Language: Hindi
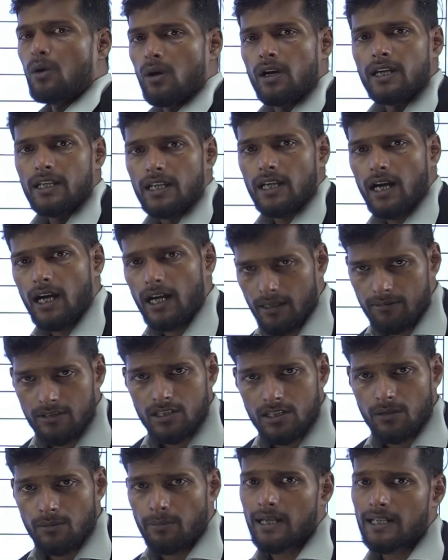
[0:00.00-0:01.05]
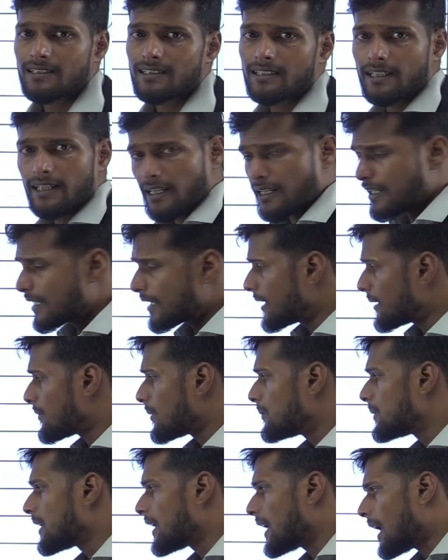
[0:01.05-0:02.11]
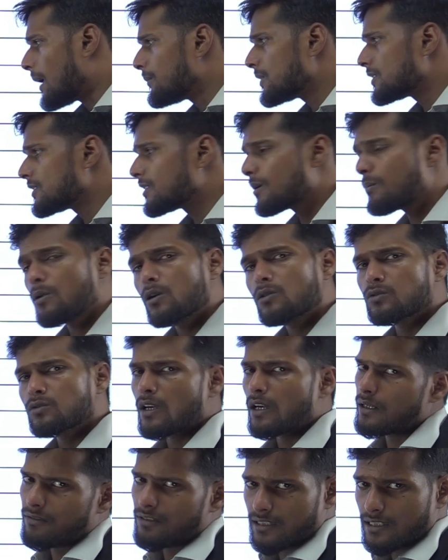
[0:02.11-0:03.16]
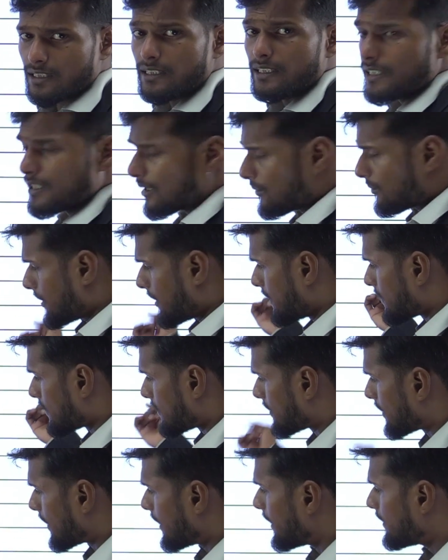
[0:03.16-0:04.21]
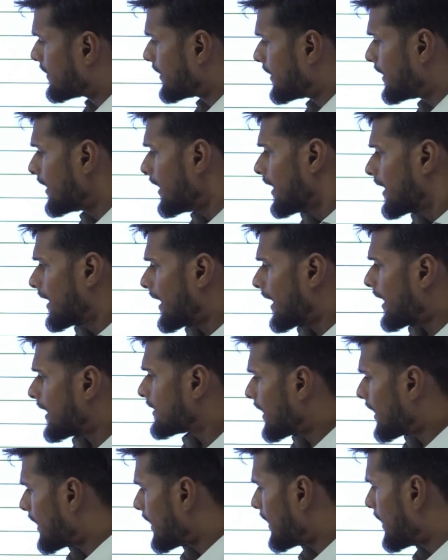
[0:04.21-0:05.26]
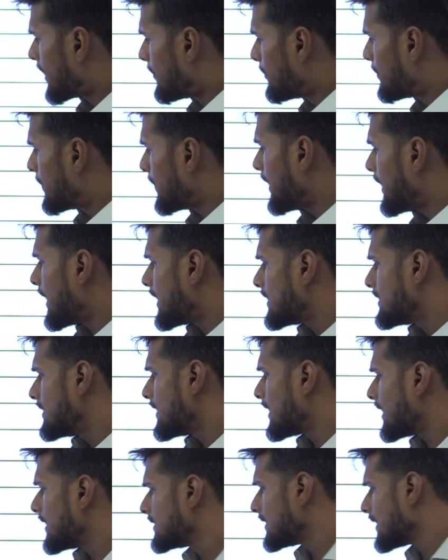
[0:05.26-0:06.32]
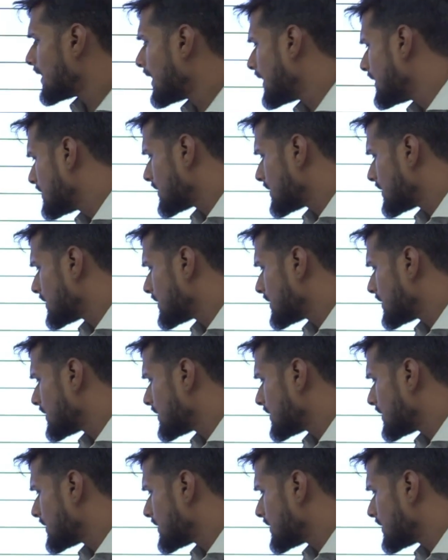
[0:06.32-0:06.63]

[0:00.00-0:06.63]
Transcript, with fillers: यहाँ एडमिशन पैंसठ एकड़ का ये भव्य कैंपस है बहुत सारी फैसिलिटीज़ हमने डिस्कस करी थी खैतान एंड कंपनी आई जे